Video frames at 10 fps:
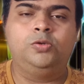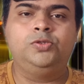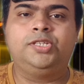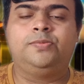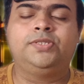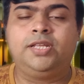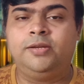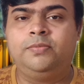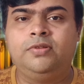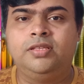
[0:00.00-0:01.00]
டூ
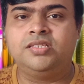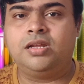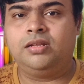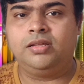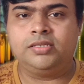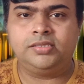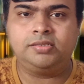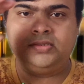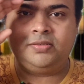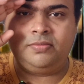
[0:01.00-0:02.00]
சப்ஸ்கிரைப் டு த சேனல் கேஸ்
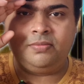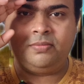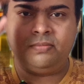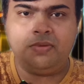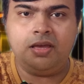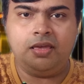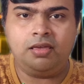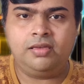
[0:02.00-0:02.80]
பாய்